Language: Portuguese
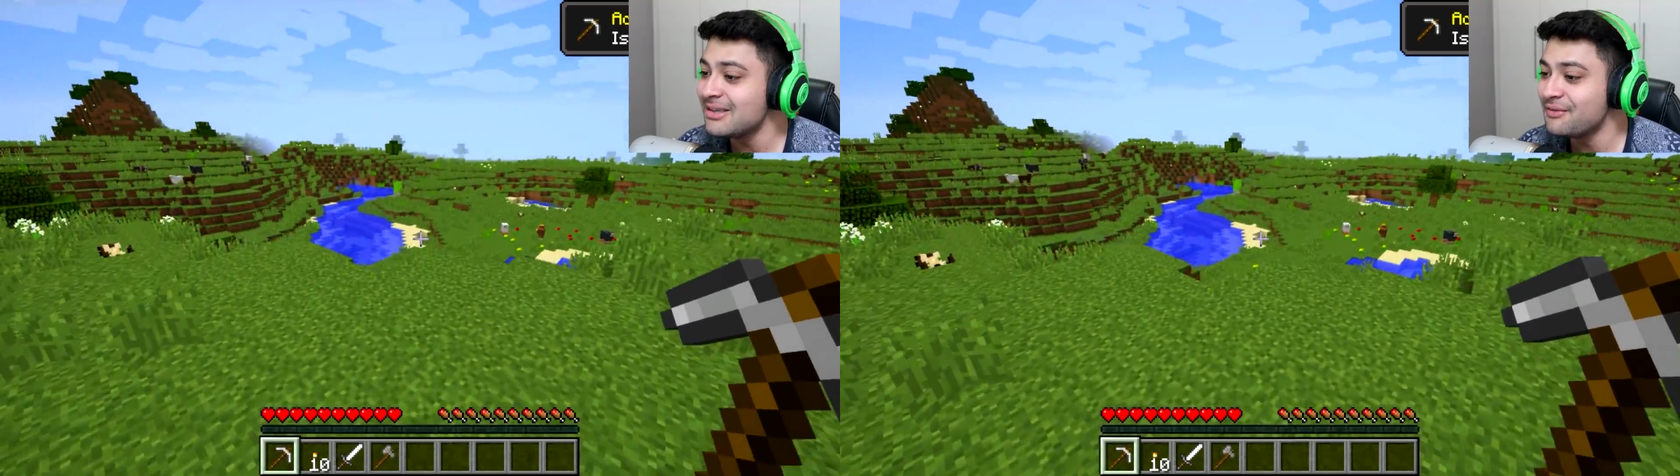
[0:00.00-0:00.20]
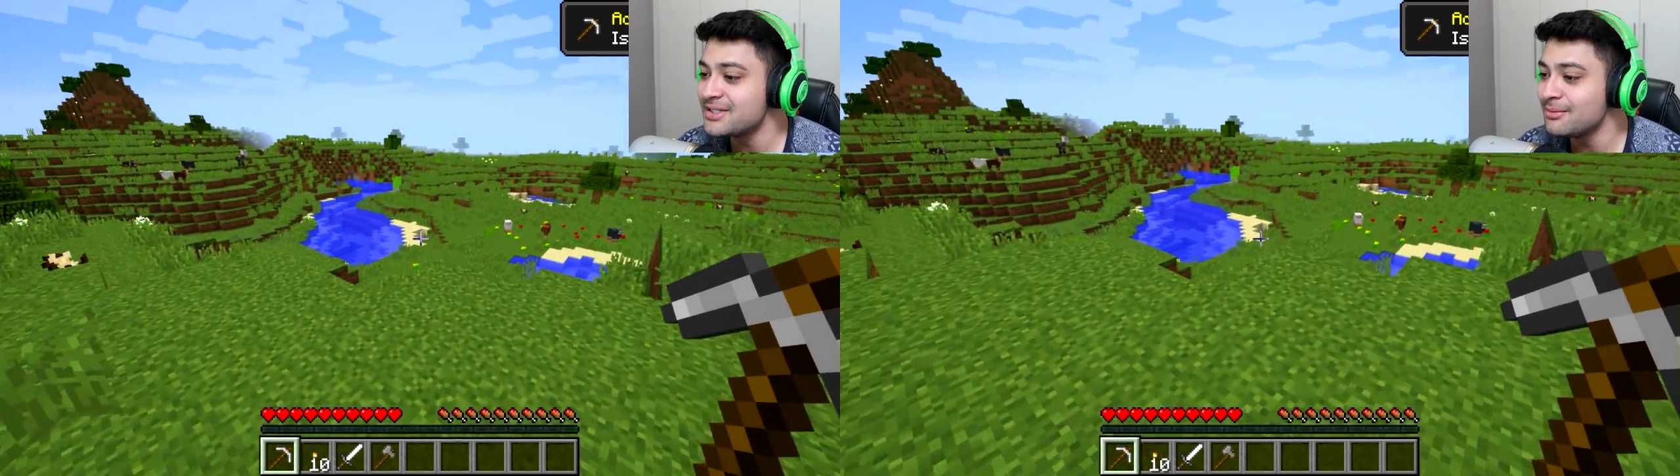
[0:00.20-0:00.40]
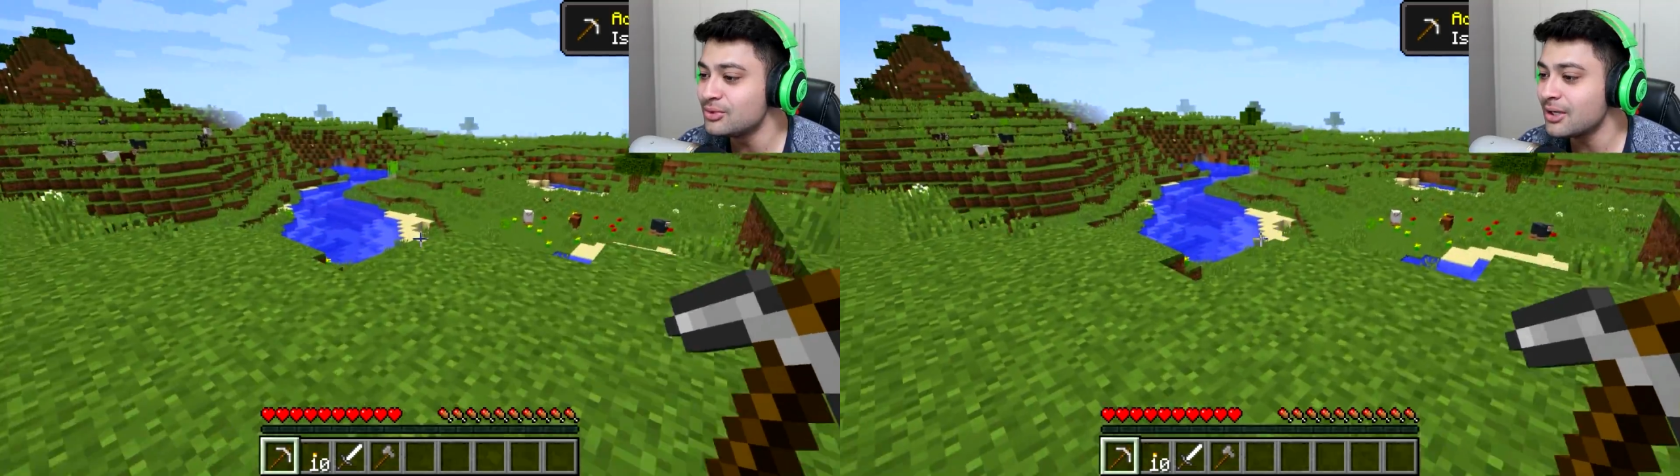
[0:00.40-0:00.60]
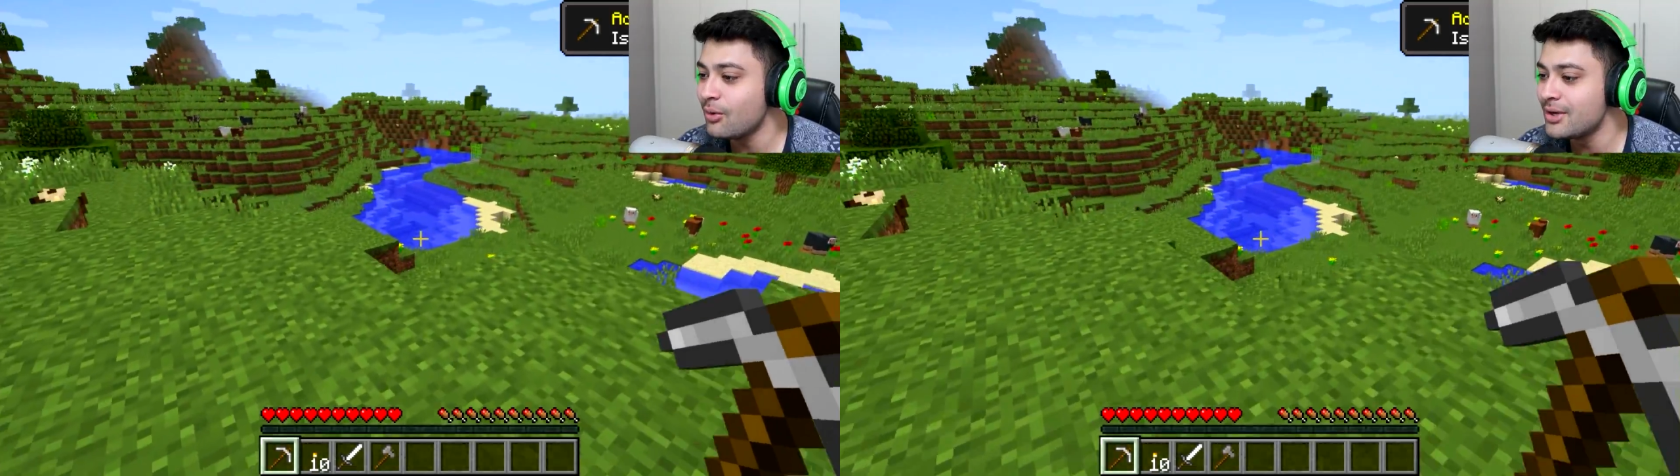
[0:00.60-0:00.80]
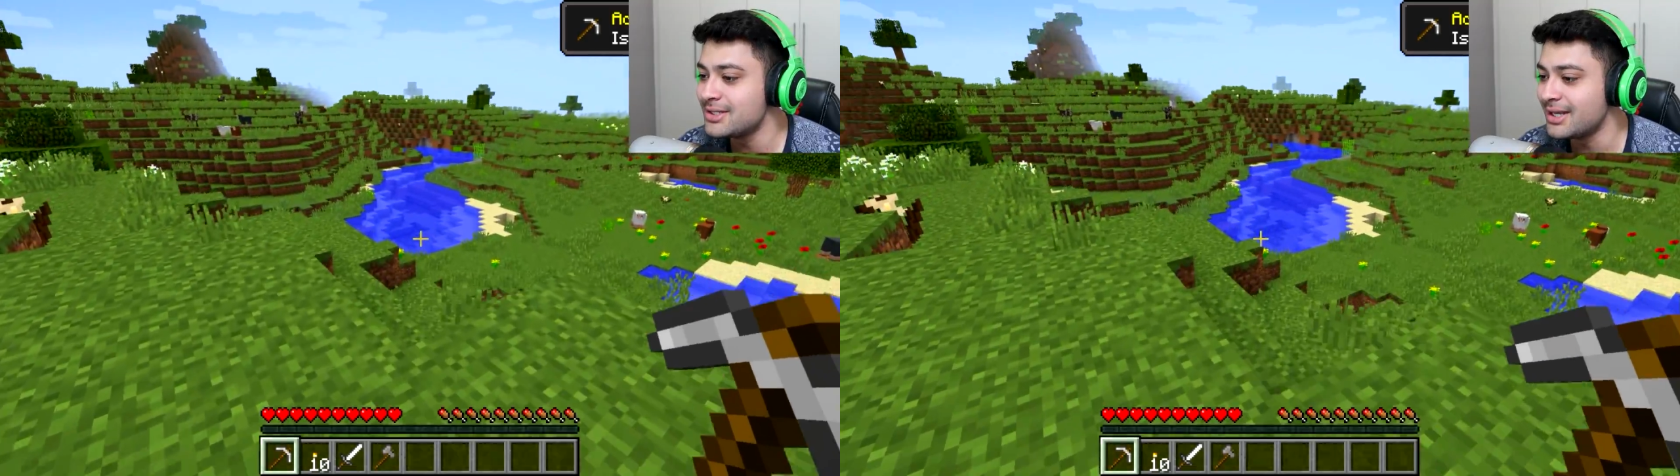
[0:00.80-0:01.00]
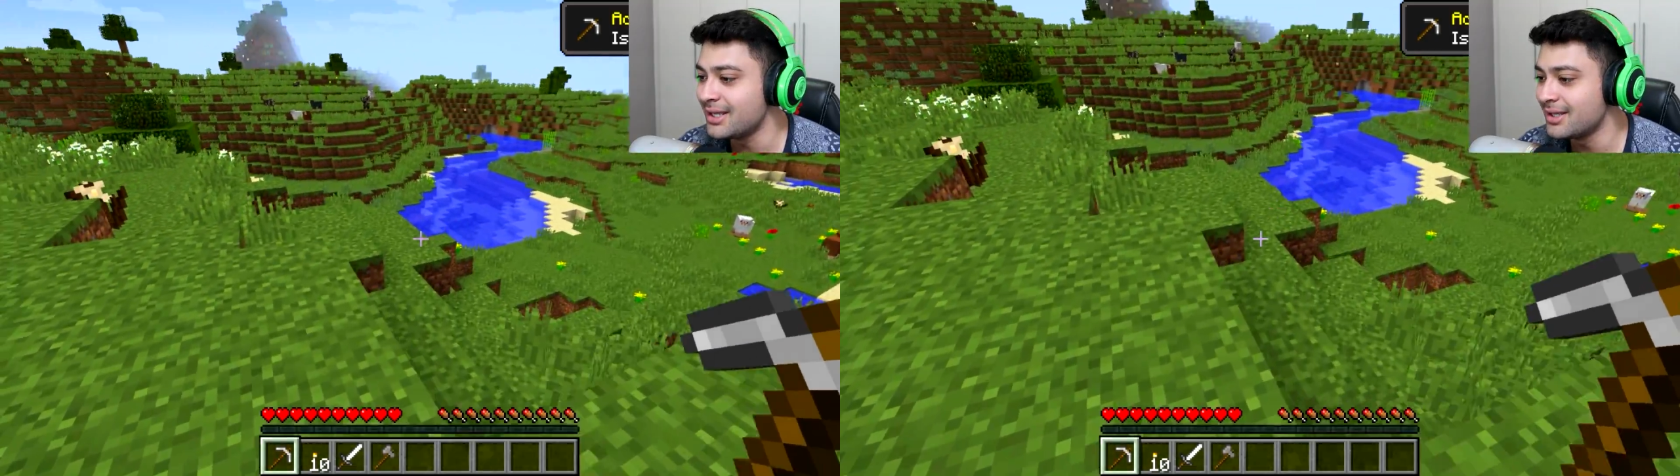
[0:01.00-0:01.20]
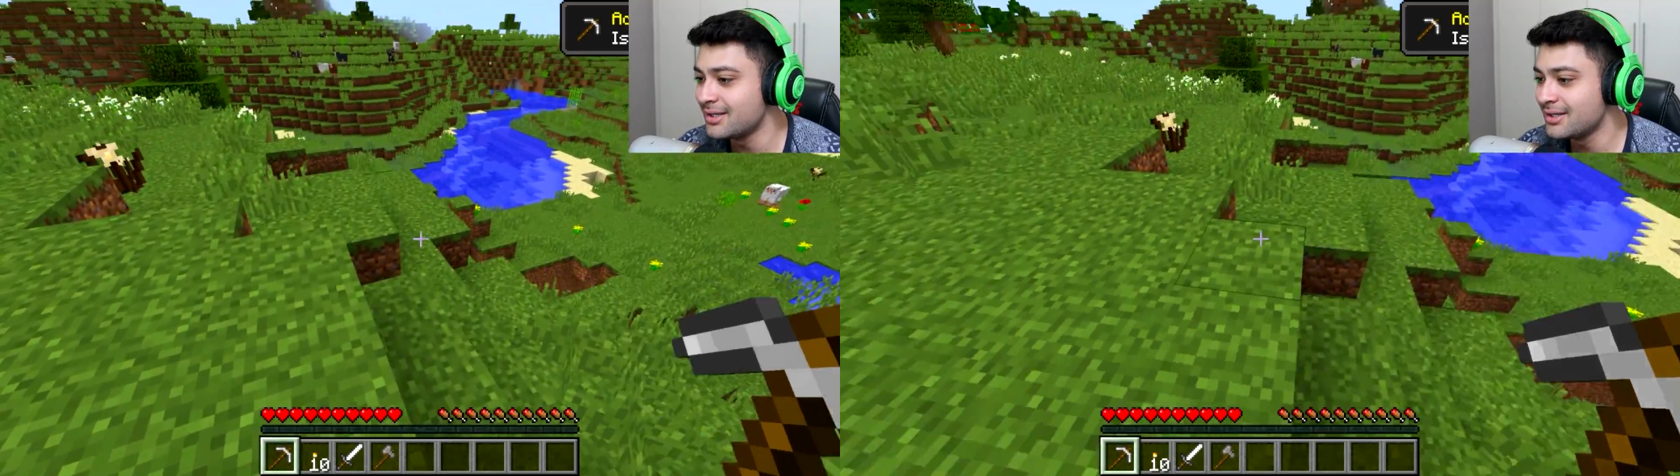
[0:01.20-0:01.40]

sem fazer muita coisa, né?